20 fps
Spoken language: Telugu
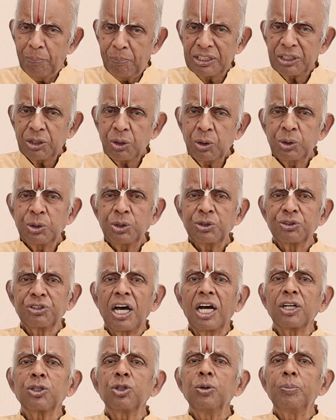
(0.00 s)
పదకొండు
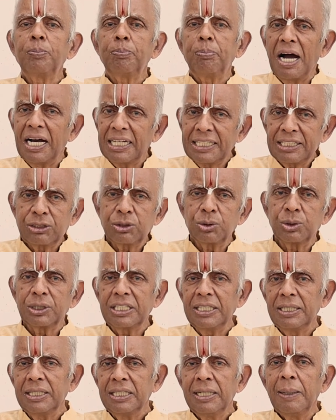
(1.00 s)
సార్లు
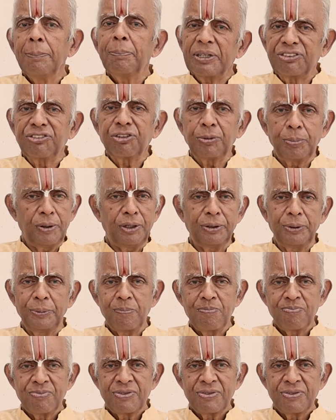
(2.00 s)
పాలతోటి పచ్చిపాలు